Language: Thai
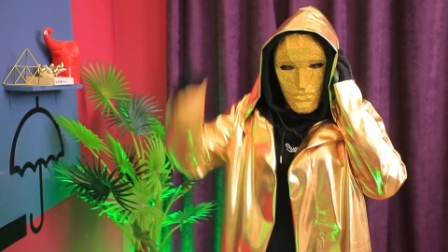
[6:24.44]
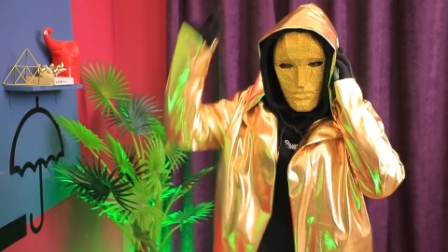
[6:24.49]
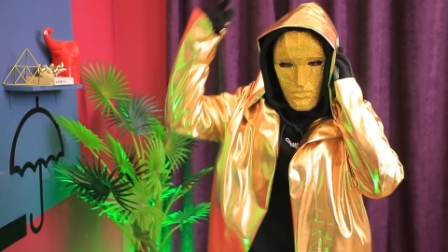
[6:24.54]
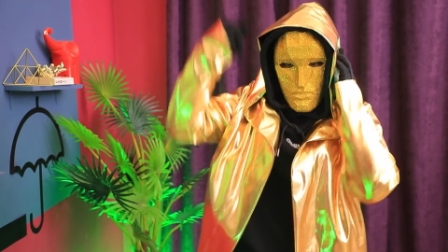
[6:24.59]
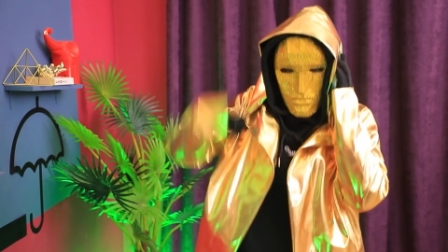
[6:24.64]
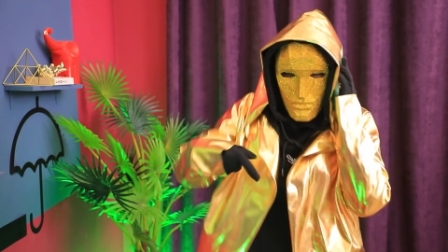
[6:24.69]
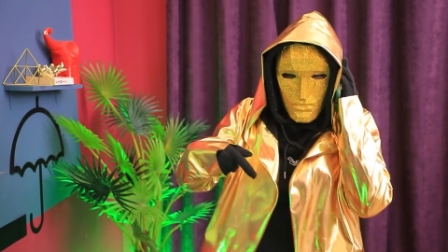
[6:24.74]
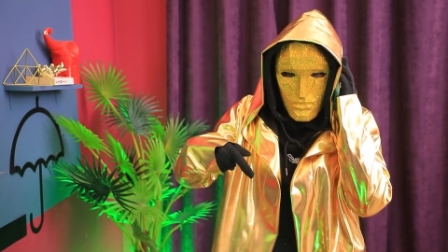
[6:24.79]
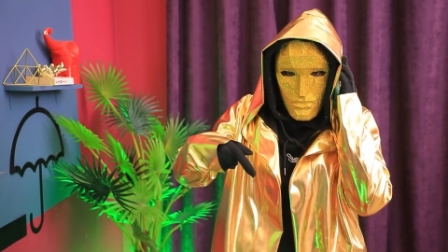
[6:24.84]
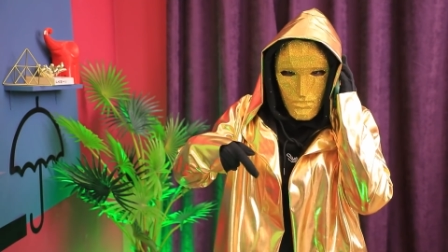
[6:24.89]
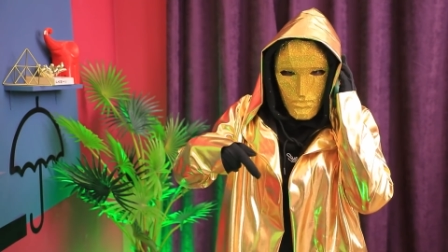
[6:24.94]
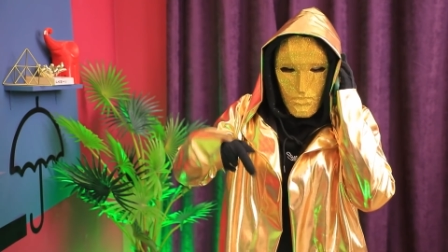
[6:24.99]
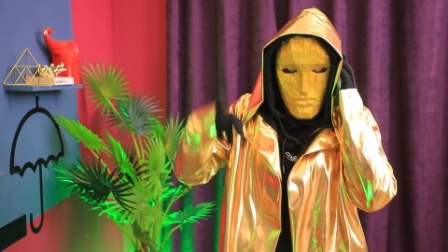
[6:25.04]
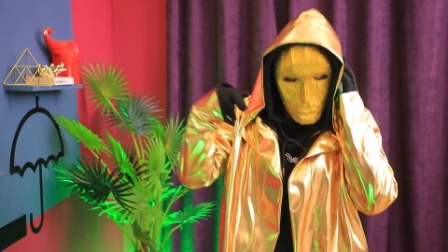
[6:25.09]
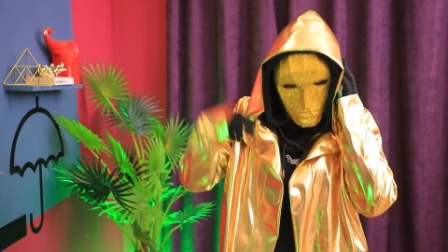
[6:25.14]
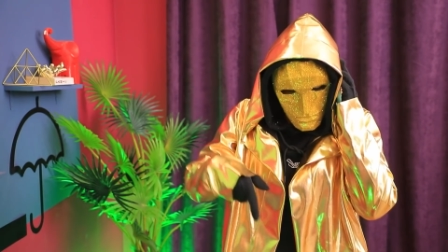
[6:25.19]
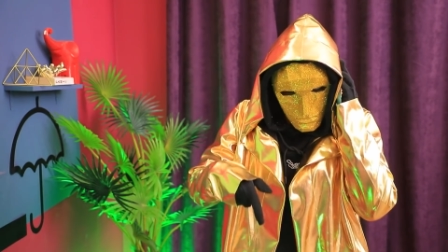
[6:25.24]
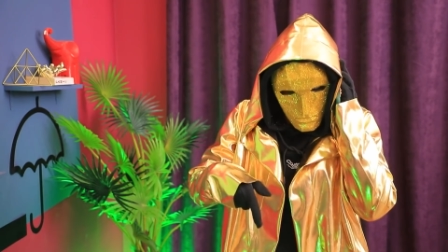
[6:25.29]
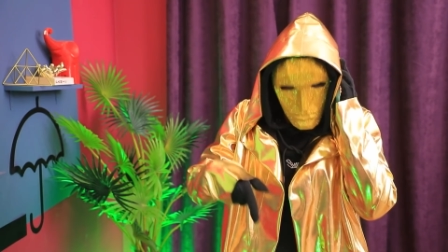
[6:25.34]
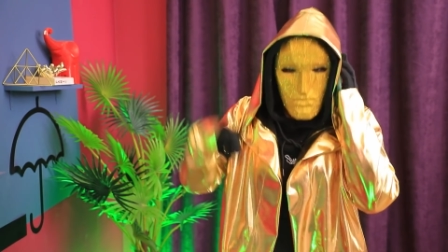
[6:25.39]
ส่งเก้าอี้ตัวใหม่
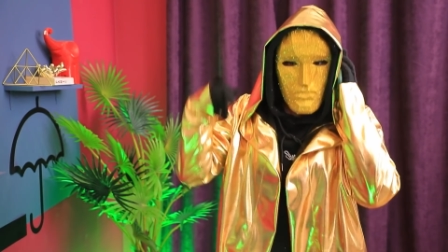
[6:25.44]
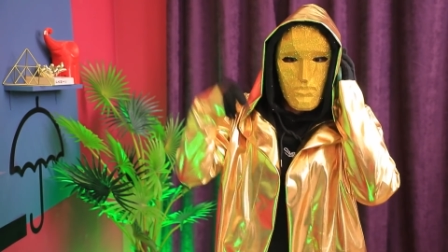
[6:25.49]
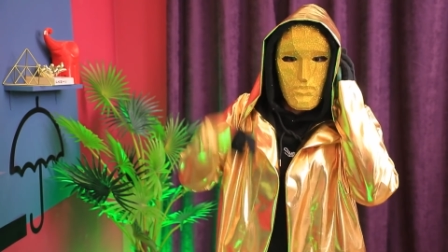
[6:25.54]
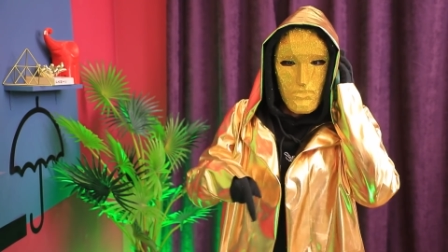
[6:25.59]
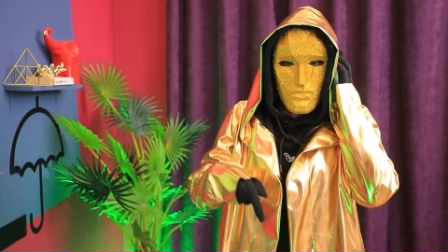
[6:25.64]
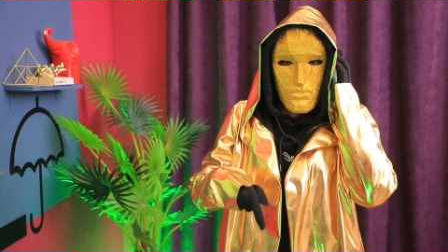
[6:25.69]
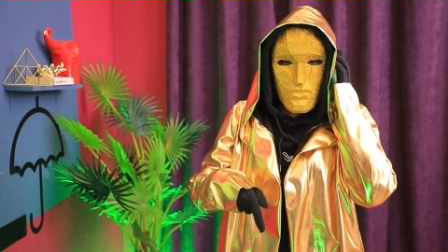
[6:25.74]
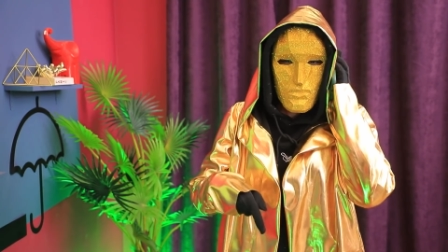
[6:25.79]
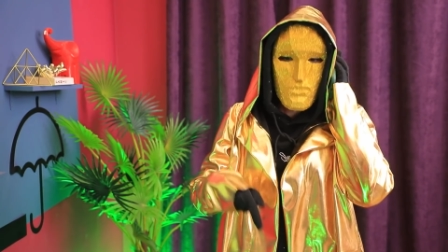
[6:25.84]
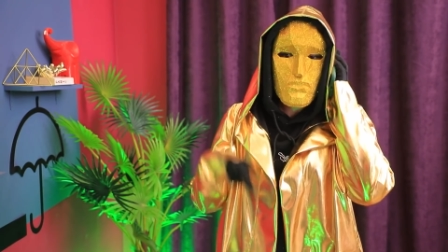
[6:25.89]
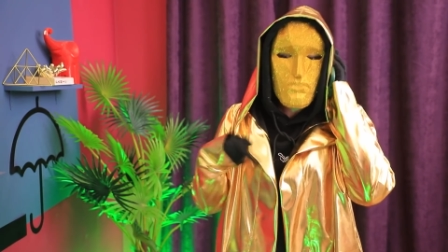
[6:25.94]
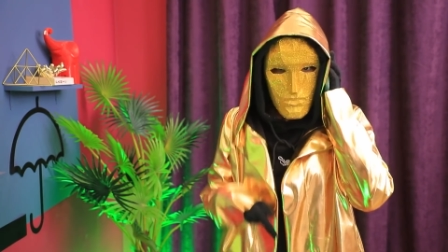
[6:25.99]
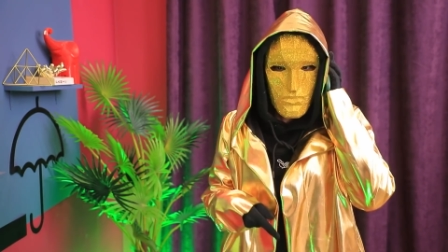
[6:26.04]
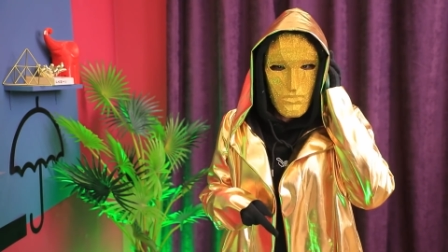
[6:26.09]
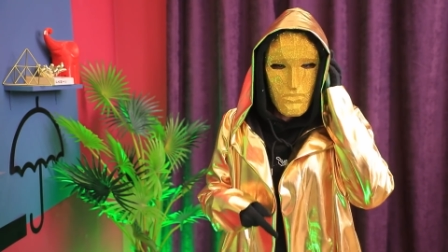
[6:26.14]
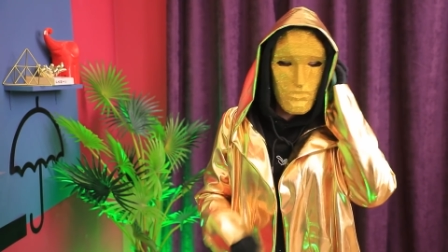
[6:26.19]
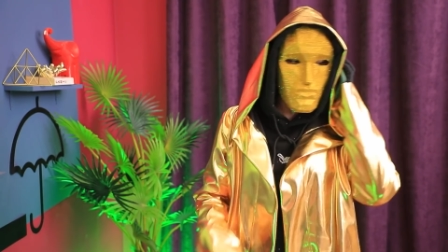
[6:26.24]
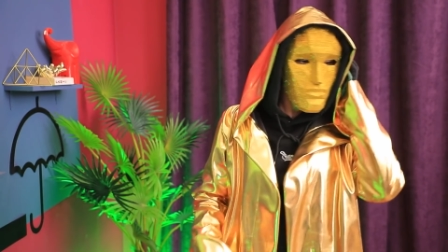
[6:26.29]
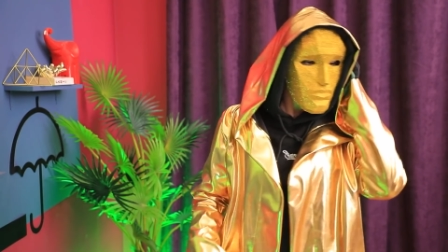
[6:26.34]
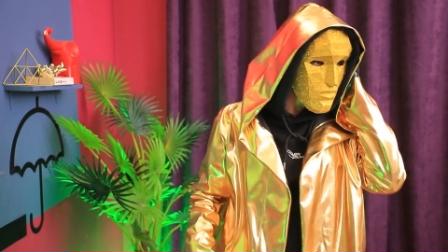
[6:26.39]
ตัวหนึ่งมาให้ฉันด่วน
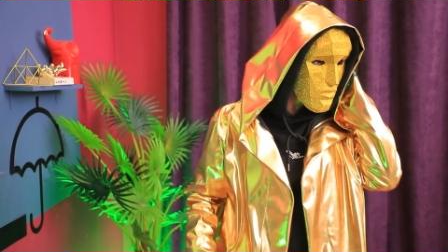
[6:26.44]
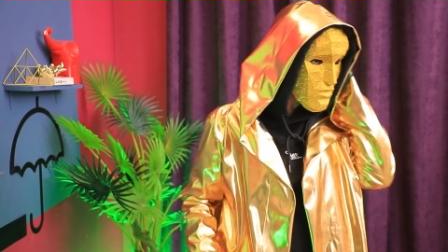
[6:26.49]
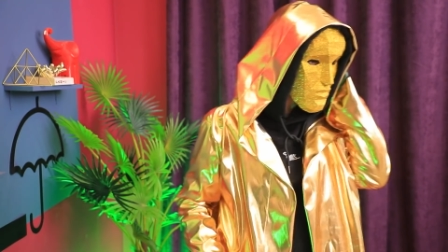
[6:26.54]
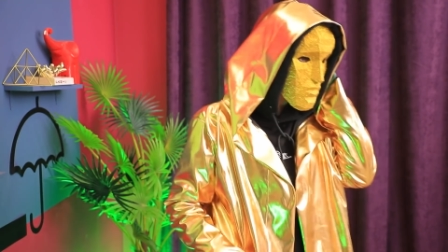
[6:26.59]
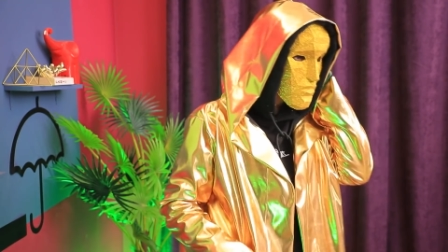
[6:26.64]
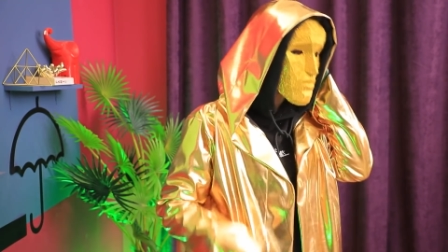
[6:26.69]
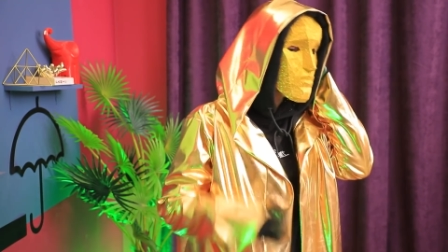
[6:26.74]
เตะ